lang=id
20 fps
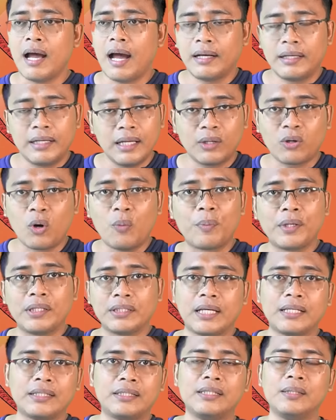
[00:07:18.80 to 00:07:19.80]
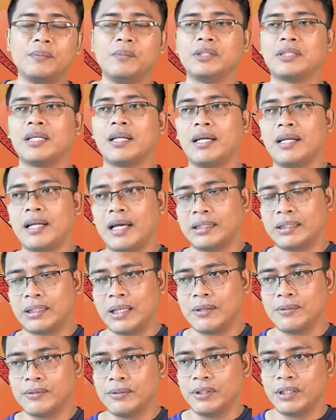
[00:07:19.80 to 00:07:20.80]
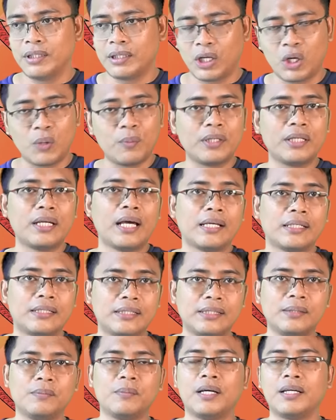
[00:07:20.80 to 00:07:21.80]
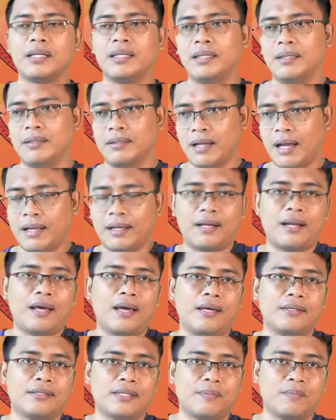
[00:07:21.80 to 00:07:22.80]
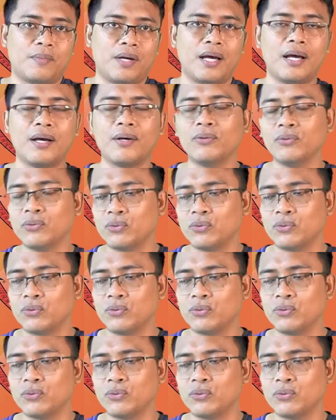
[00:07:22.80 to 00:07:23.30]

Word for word: ada kompensasi misalkan atau rekomendasi bagi anak-anak SMA